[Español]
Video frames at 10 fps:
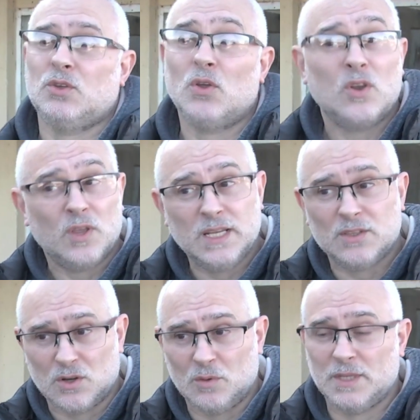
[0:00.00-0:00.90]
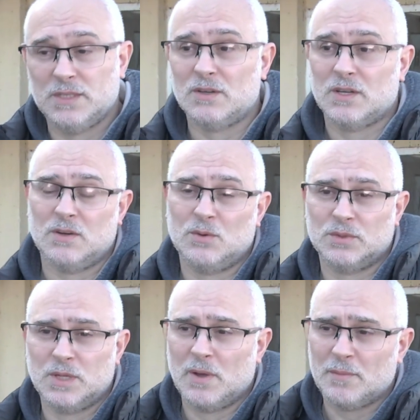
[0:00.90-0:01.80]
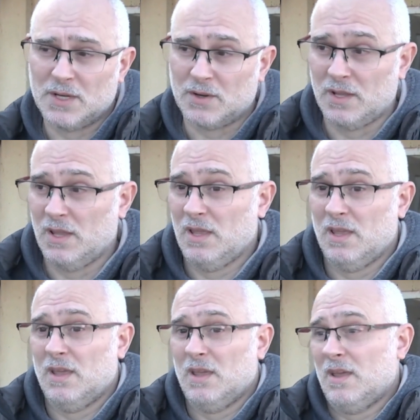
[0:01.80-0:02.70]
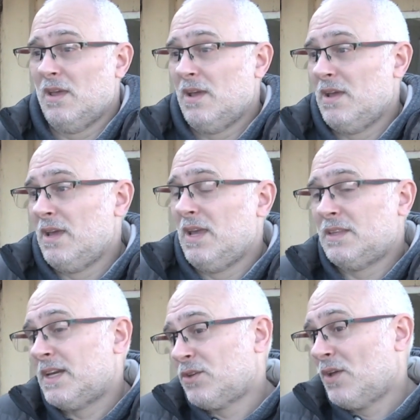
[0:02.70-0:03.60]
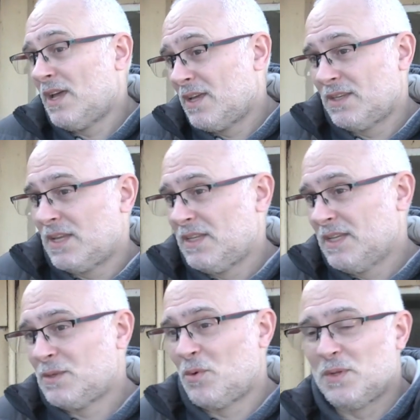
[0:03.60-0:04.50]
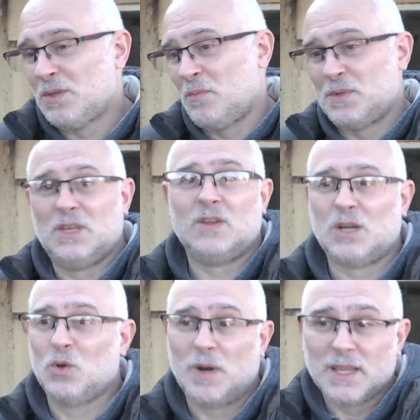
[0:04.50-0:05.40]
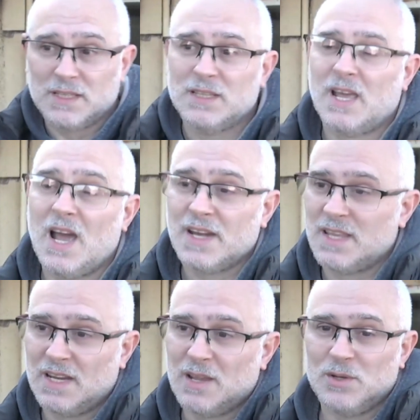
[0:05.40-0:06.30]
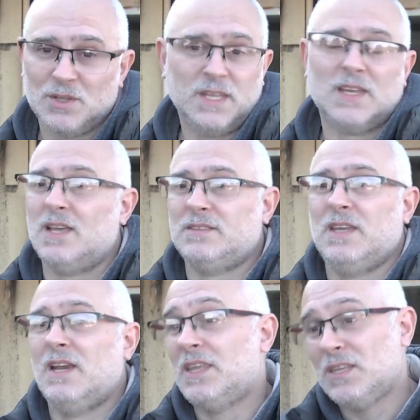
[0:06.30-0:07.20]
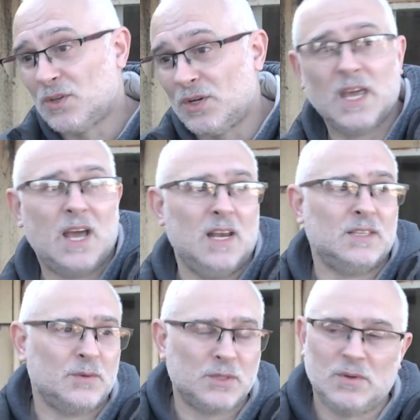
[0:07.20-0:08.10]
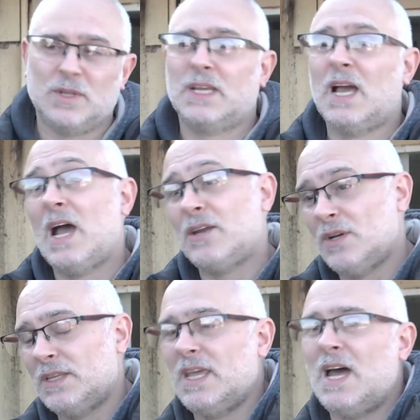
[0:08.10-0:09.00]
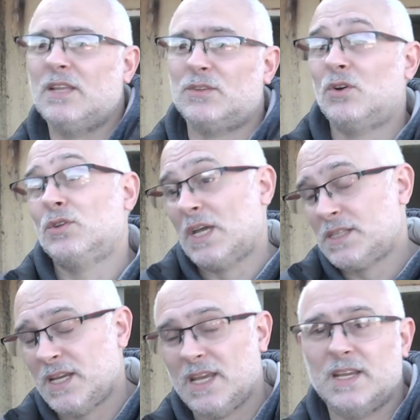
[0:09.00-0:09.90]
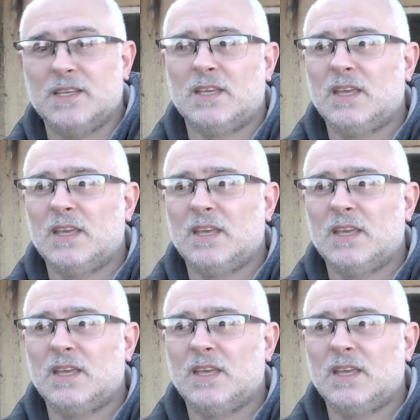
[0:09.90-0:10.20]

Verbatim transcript: todos los delitos cometidos, que no es un tema menor. Entre todas, de ese momento hemos empezado a recuperar distintas áreas de la biblioteca, sea la editorial, el servicio bibliotecario, el teatro, los talleres,